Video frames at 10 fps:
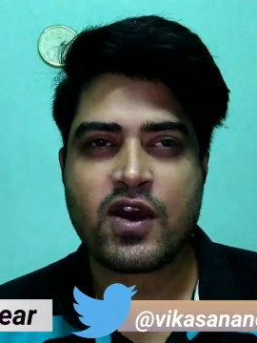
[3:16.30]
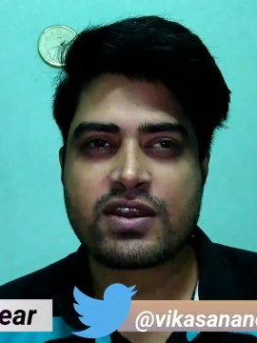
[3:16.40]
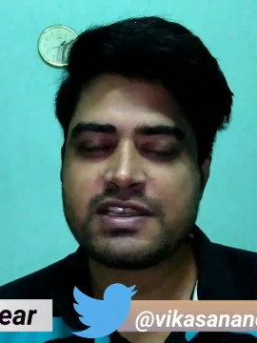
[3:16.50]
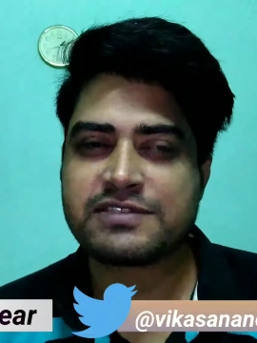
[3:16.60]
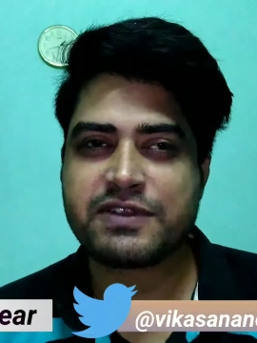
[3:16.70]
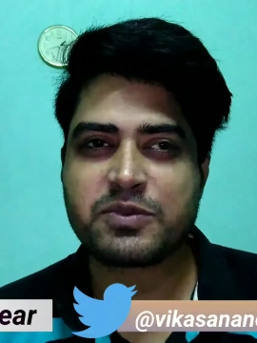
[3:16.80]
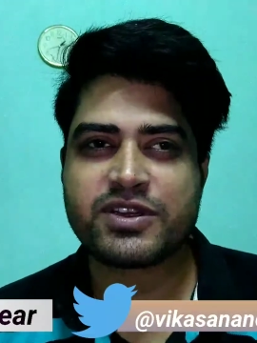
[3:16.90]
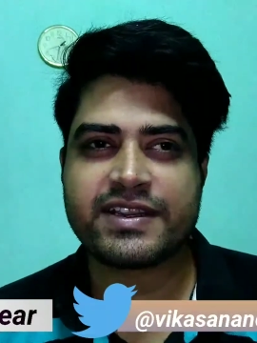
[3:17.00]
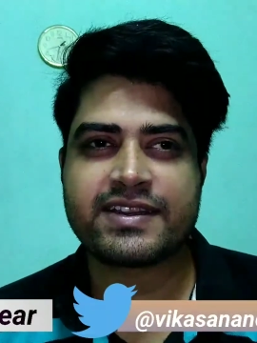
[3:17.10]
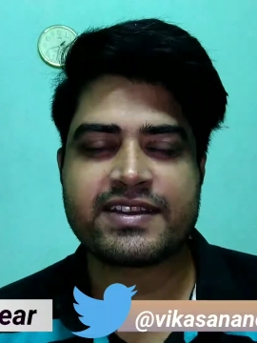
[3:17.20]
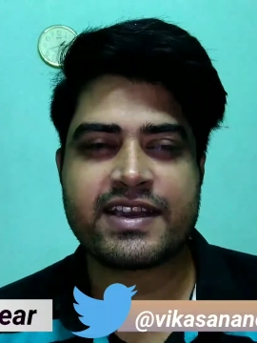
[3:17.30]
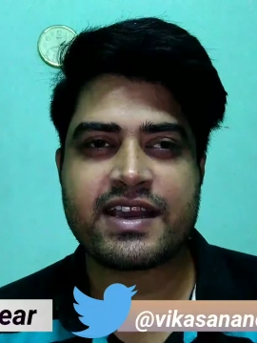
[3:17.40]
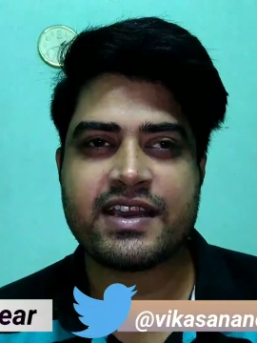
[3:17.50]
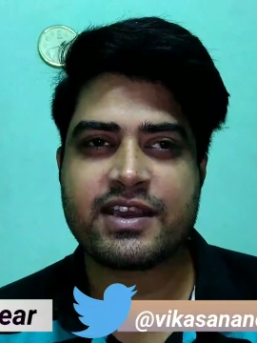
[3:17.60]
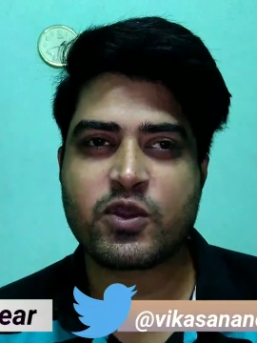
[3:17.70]
और इस फिल्म को डायरेक्ट किया
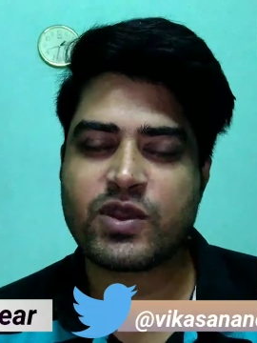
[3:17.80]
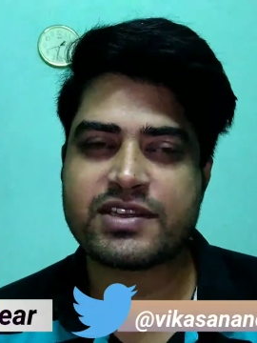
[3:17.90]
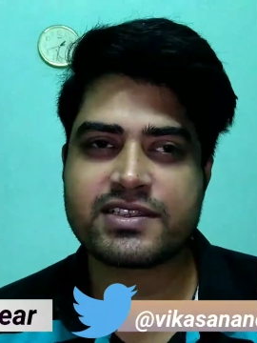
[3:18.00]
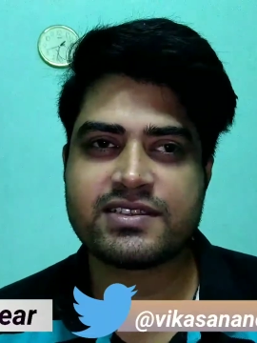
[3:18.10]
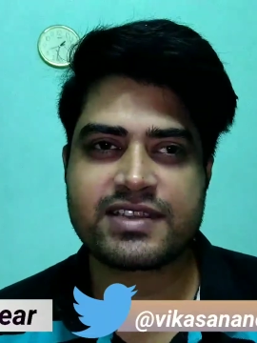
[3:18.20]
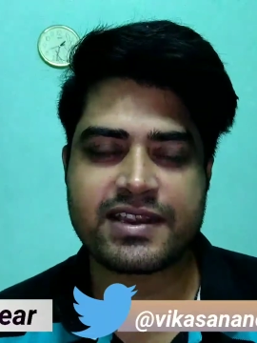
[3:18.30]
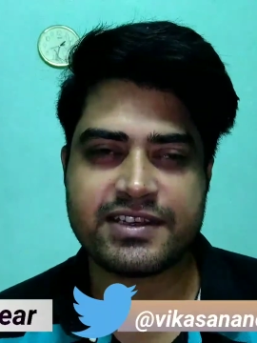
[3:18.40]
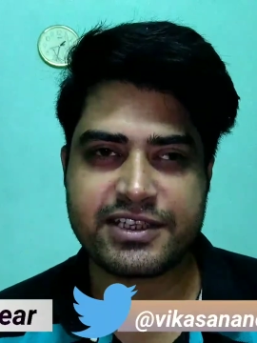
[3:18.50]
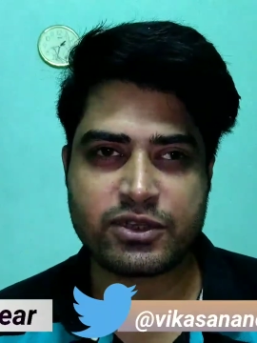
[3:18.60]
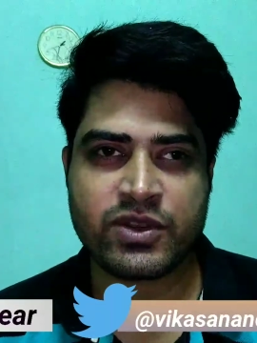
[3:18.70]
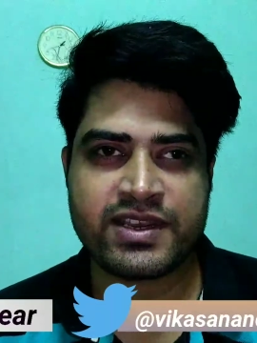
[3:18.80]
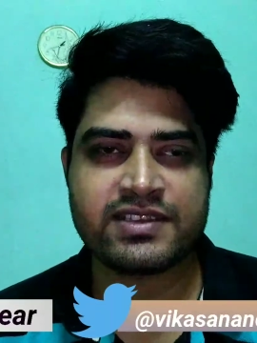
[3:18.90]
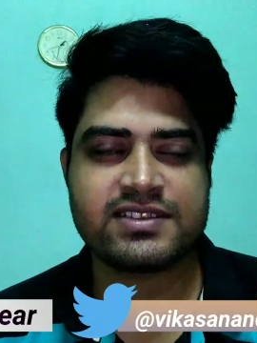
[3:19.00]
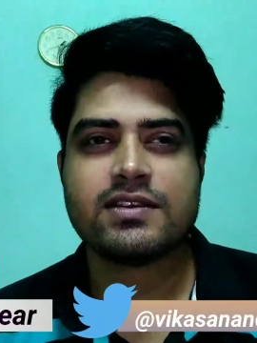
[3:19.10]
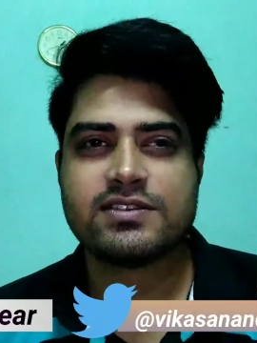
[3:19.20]
है क्वेंटिन टैरेंटिनो ने
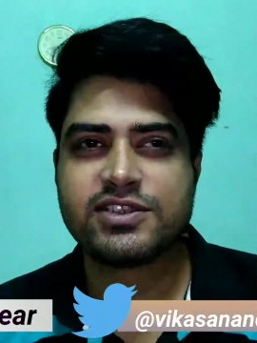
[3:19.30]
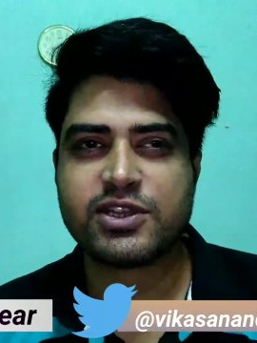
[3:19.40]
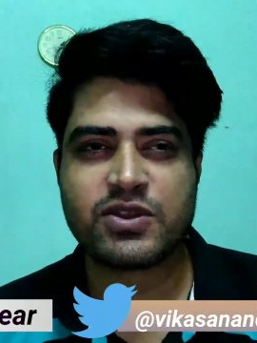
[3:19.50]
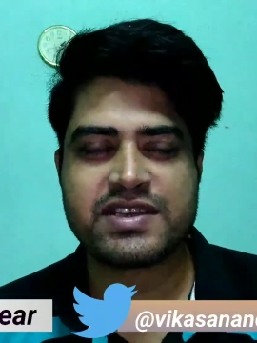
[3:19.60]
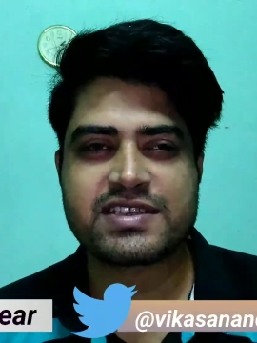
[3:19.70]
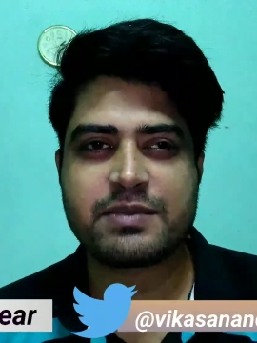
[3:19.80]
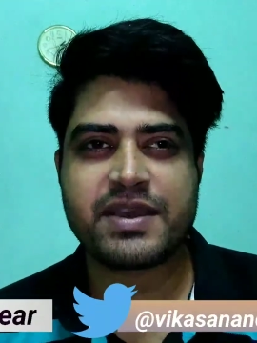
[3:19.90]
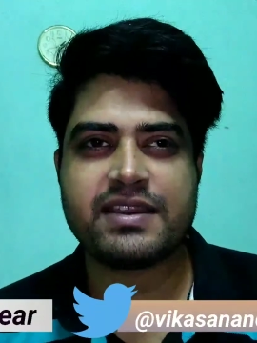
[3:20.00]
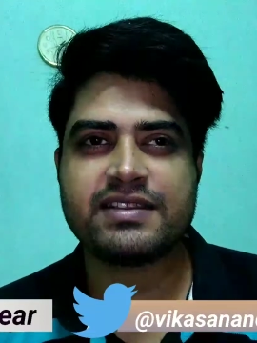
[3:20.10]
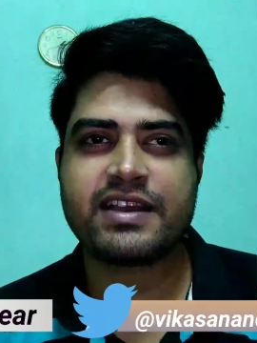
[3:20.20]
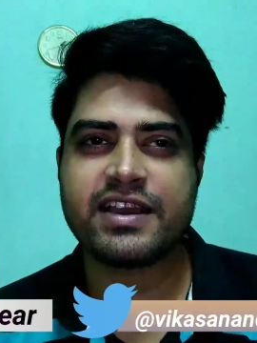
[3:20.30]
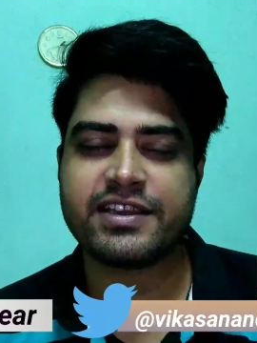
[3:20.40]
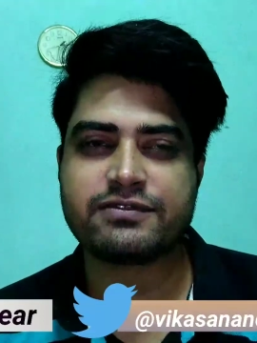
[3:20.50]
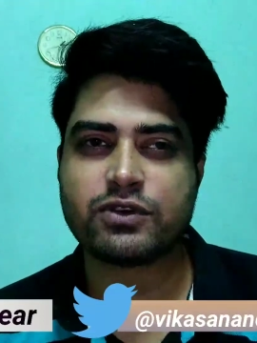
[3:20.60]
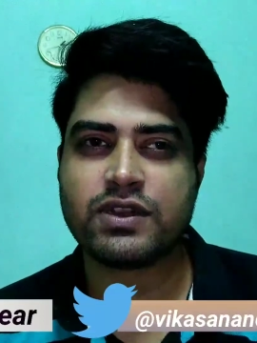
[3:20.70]
जिन्होंने इसके पहले द
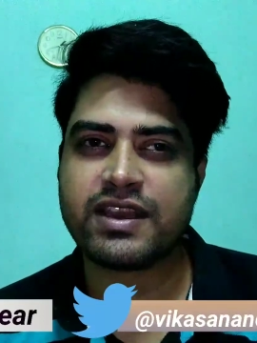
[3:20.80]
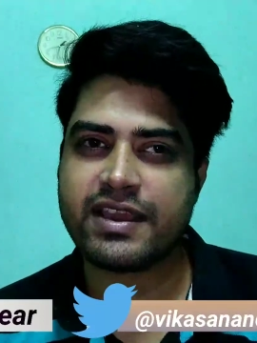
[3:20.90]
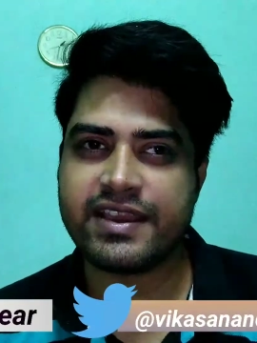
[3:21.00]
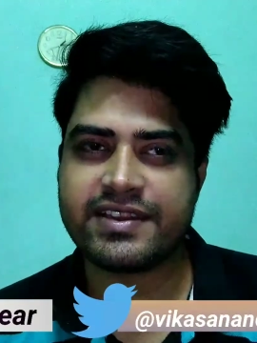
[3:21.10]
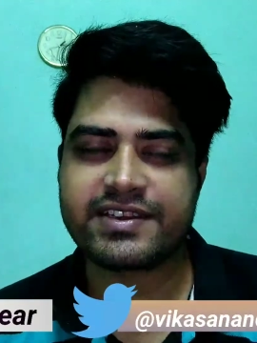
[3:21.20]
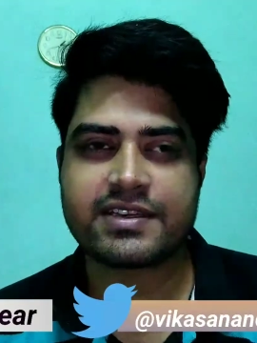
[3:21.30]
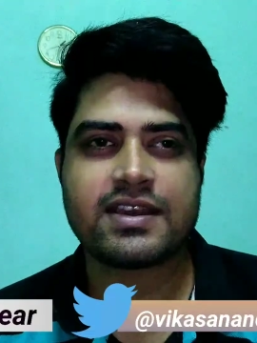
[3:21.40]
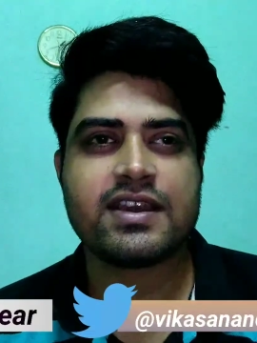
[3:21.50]
हेटफुल एट